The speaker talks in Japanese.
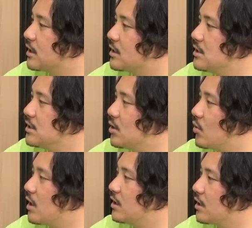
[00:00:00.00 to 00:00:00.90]
カー人生
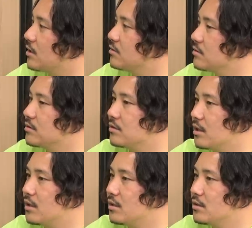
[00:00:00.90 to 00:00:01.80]
を変えた監督という
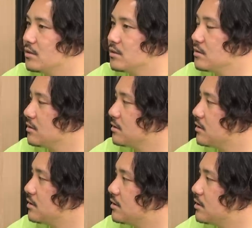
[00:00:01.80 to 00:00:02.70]
か、うんうんうん、
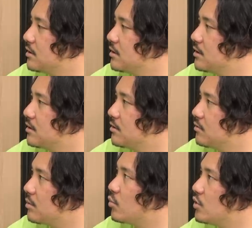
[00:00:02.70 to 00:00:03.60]

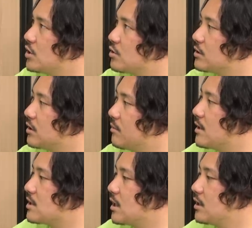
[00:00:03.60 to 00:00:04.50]
のはもう西野さんで
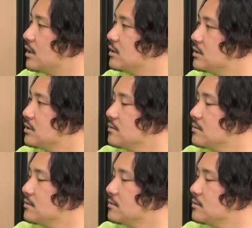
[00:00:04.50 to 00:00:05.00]
間違いないです。